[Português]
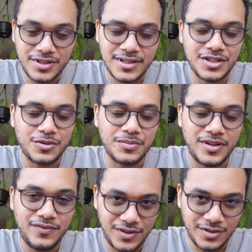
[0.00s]
sejam
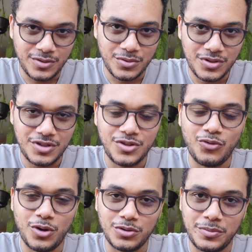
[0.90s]
bem-vindos de
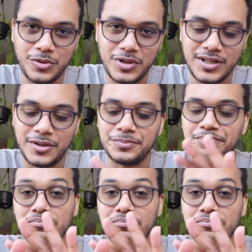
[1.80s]
volta ao meu canal.